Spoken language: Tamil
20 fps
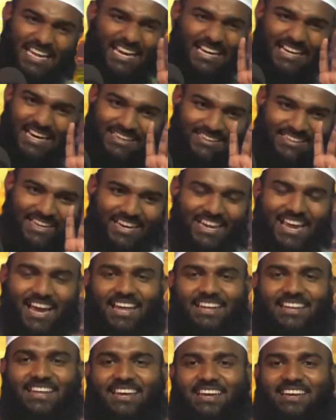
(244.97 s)
என்ன
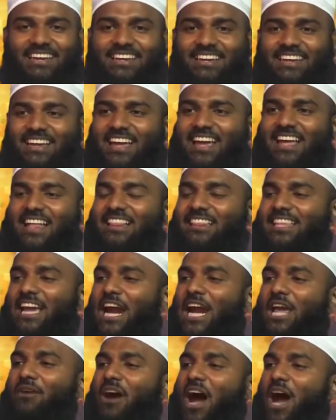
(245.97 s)
தெரியாது
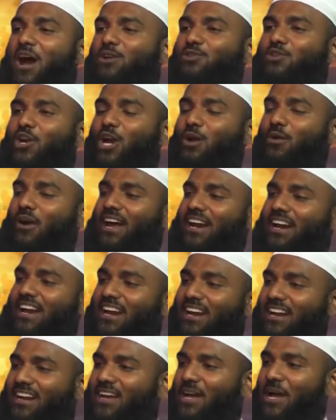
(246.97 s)
தெளிவாக
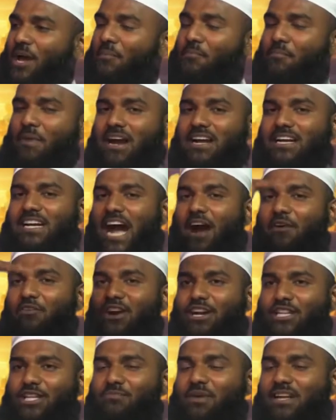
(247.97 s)
சொல்லுவார்கள்
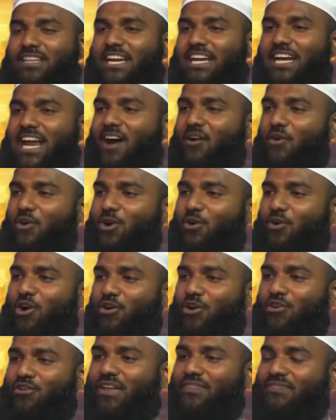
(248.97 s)
மக்காவிலிருந்து மதீனாவுக்கு
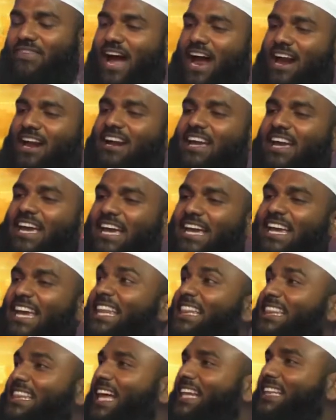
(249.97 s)
ஒருவர் வந்தால்
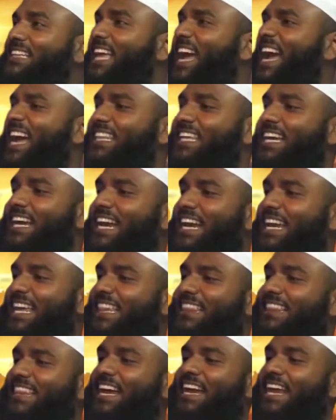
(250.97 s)
இந்த தெகுதியில்
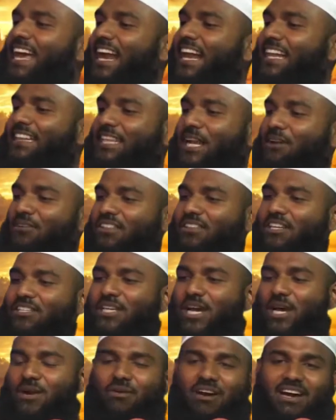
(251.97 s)
இந்த நேரத்தில் வந்து
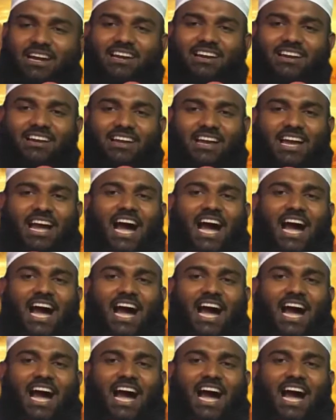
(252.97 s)
சேருவார்கள்